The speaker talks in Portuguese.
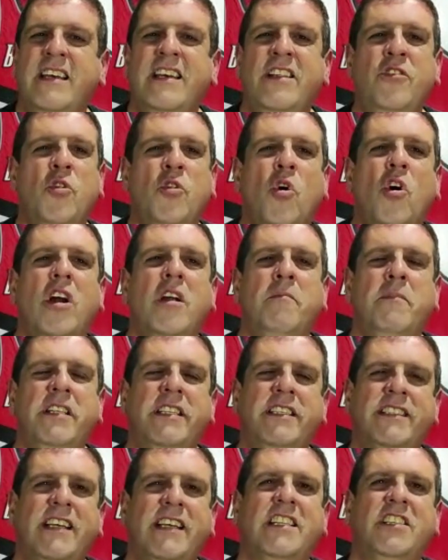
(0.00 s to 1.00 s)

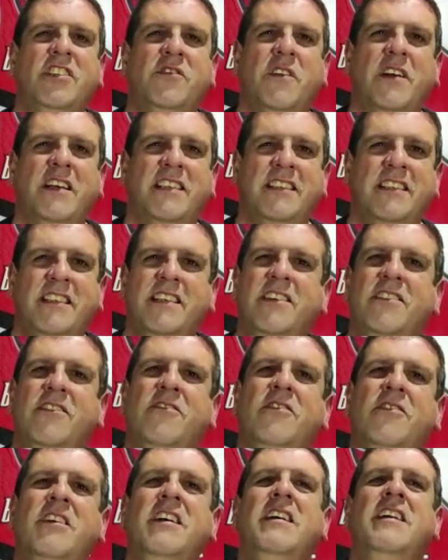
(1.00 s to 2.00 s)
enorme de
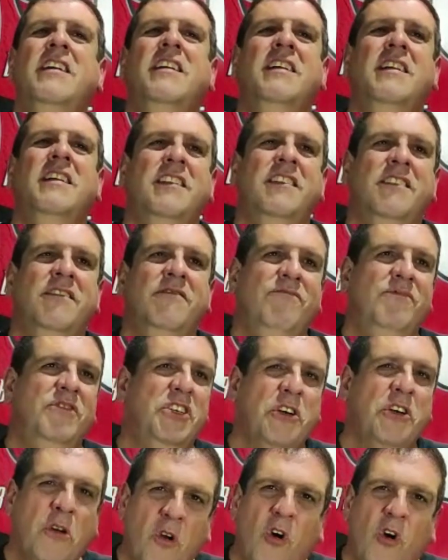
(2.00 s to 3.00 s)
satisfação
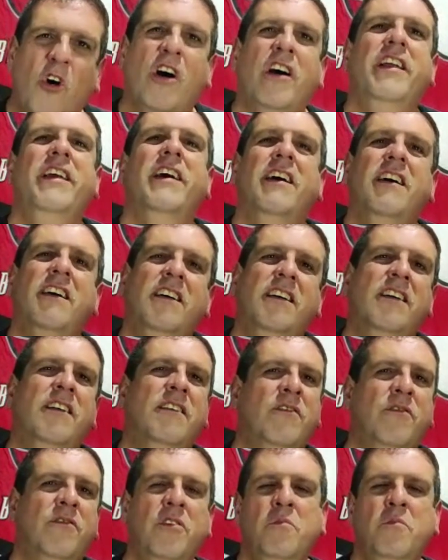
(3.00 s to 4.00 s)
de glória.
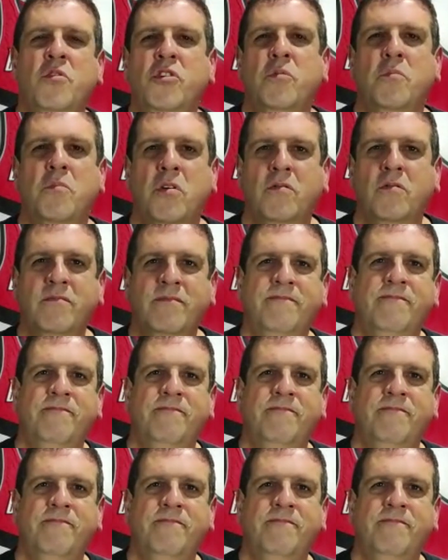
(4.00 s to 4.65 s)
Foi muito bom.